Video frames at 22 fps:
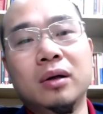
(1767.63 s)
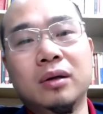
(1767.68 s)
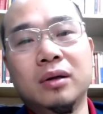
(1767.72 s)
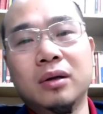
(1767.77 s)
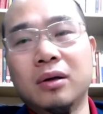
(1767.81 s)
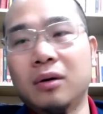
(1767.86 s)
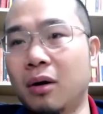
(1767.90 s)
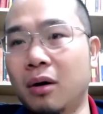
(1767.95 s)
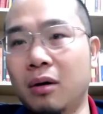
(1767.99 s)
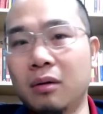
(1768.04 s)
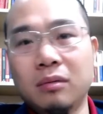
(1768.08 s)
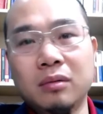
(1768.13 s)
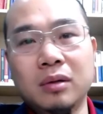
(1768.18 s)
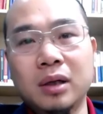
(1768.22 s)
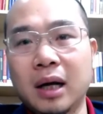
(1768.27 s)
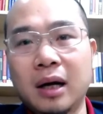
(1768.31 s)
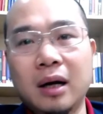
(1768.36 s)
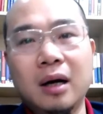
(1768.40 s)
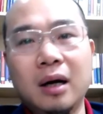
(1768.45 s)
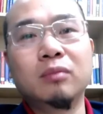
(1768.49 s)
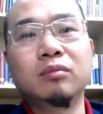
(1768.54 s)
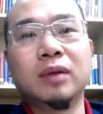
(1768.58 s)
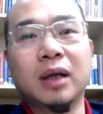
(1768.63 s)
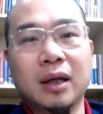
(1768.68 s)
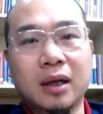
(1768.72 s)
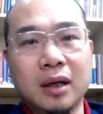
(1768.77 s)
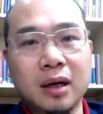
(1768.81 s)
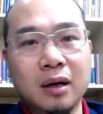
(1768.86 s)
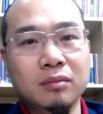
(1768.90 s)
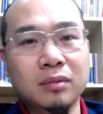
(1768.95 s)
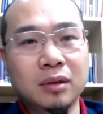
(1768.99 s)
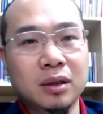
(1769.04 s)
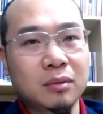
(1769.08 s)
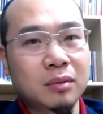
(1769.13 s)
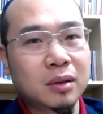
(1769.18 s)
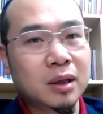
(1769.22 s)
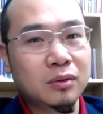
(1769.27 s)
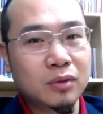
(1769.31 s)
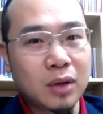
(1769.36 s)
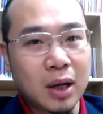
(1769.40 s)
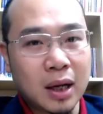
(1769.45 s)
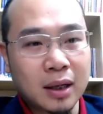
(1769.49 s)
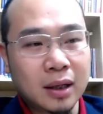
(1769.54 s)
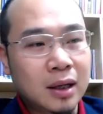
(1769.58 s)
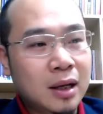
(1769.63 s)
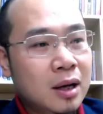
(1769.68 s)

thì họ cũng sẽ không thành công trong kinh doanh.